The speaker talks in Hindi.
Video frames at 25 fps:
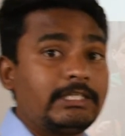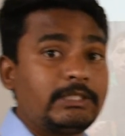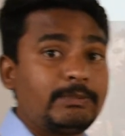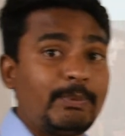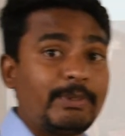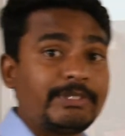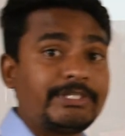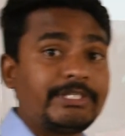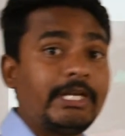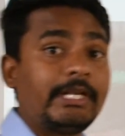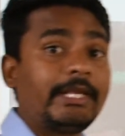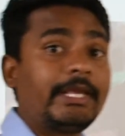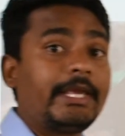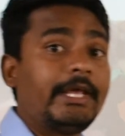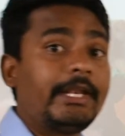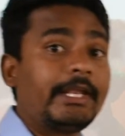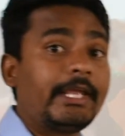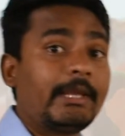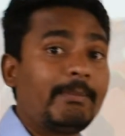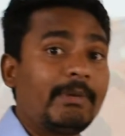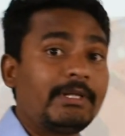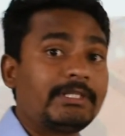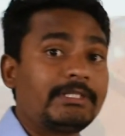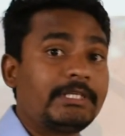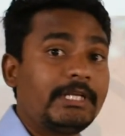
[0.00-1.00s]
स्पेशल केयर
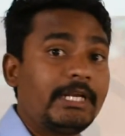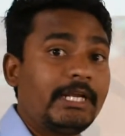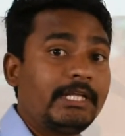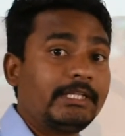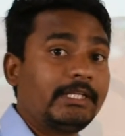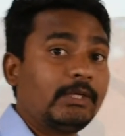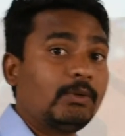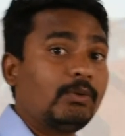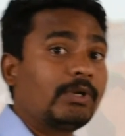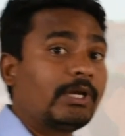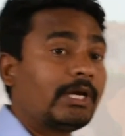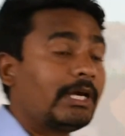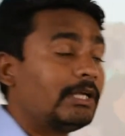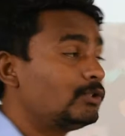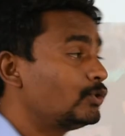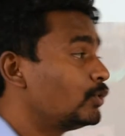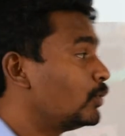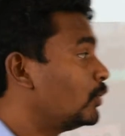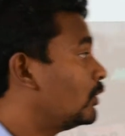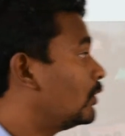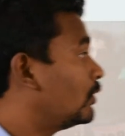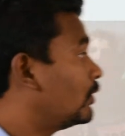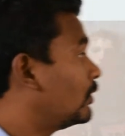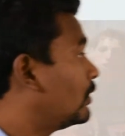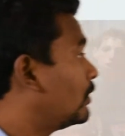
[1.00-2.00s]
के बच्चे रहते हैं उनका
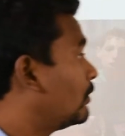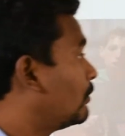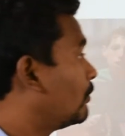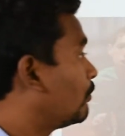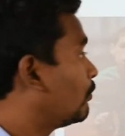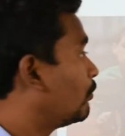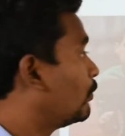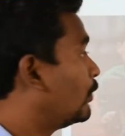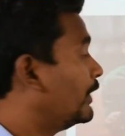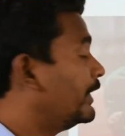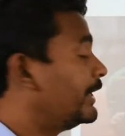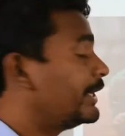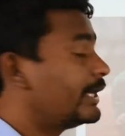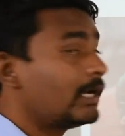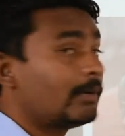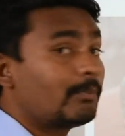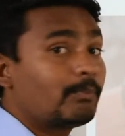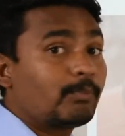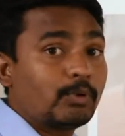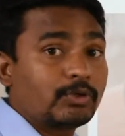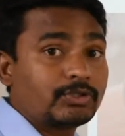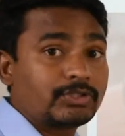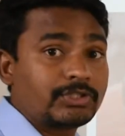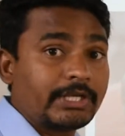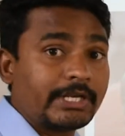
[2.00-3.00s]
जो बॉडी का
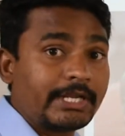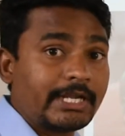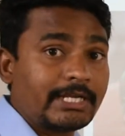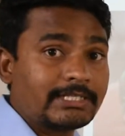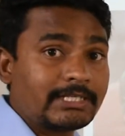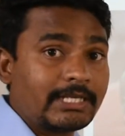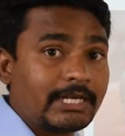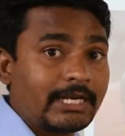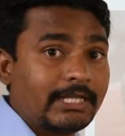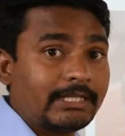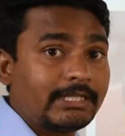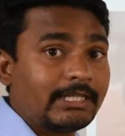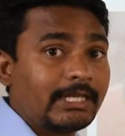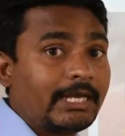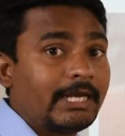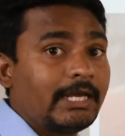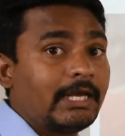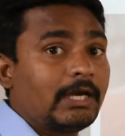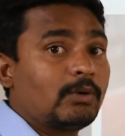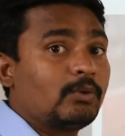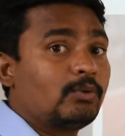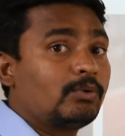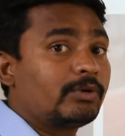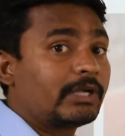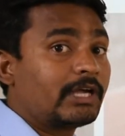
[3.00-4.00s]
पोस्चर कैसा रहता
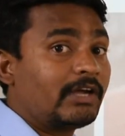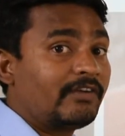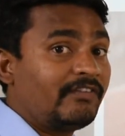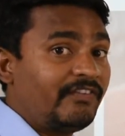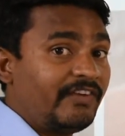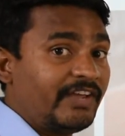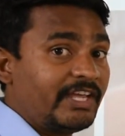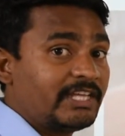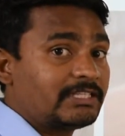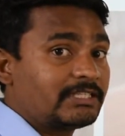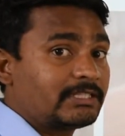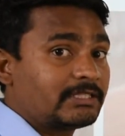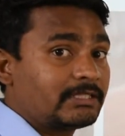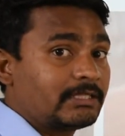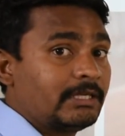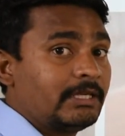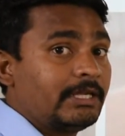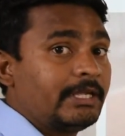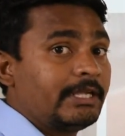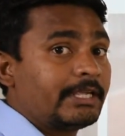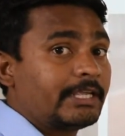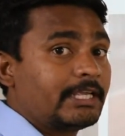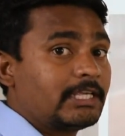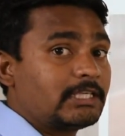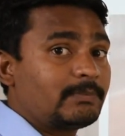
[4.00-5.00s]
है उनका फेस
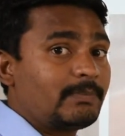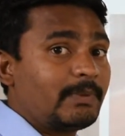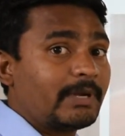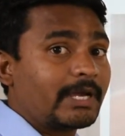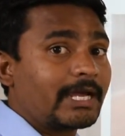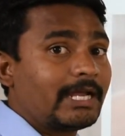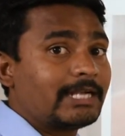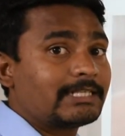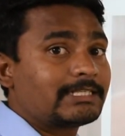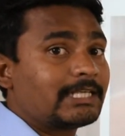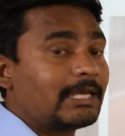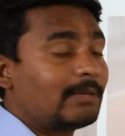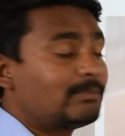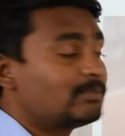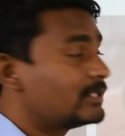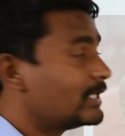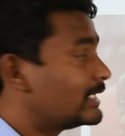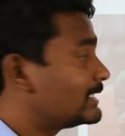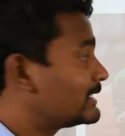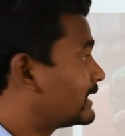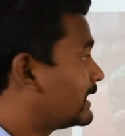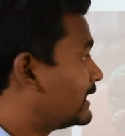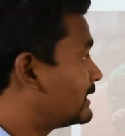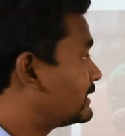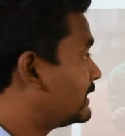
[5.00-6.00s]
किस प्रकार से आप
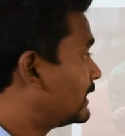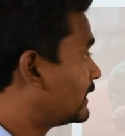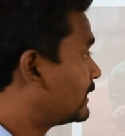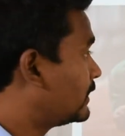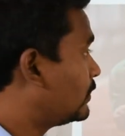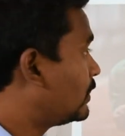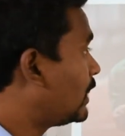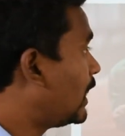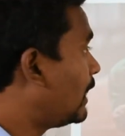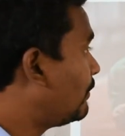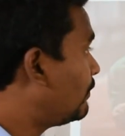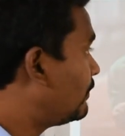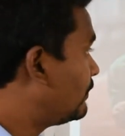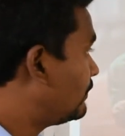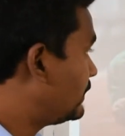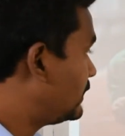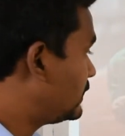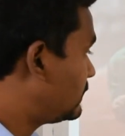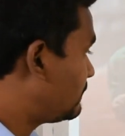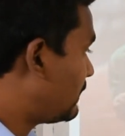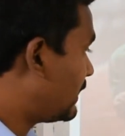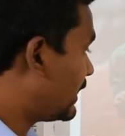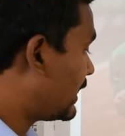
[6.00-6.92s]
जज कर सकते हो तो आप इस